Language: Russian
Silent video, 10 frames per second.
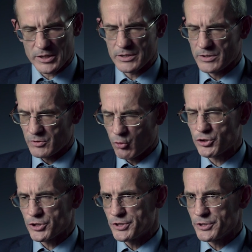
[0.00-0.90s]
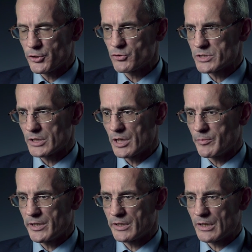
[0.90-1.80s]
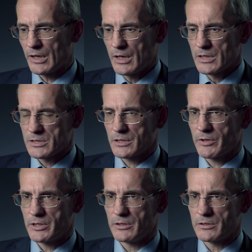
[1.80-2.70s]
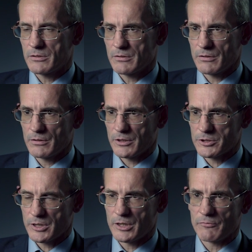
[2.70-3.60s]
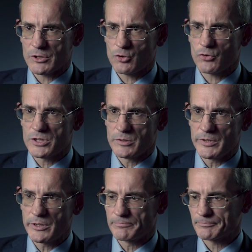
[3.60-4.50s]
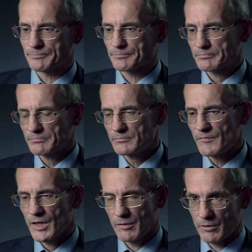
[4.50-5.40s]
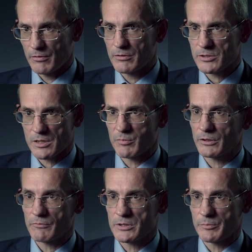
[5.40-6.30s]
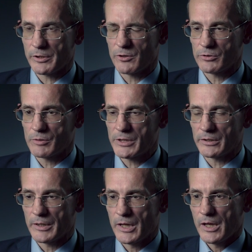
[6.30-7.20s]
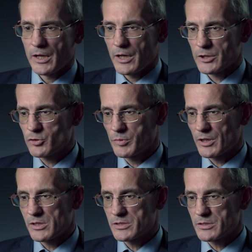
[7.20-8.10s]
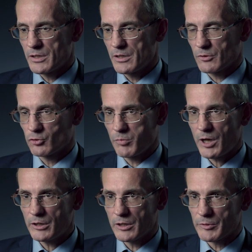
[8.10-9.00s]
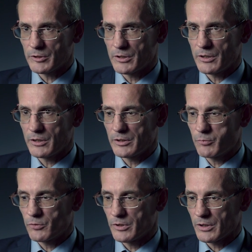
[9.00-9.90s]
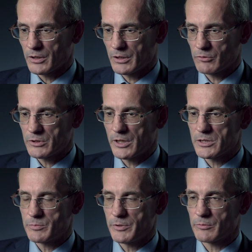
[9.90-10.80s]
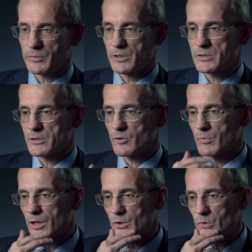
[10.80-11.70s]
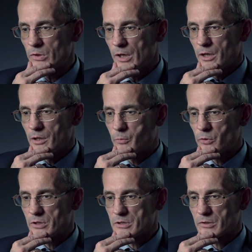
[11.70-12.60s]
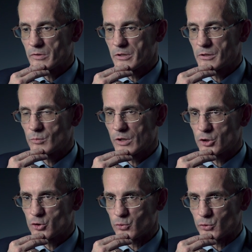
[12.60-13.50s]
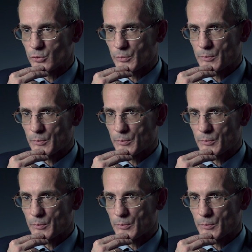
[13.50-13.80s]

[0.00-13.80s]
такие очень серьезные намерения захватить наш Дальний Восток, Сибирь, и разрабатываются определенные планы. И особенно они стали актуальными для Японии, когда вот в 1931-1932 году Япония захватила Манчжурию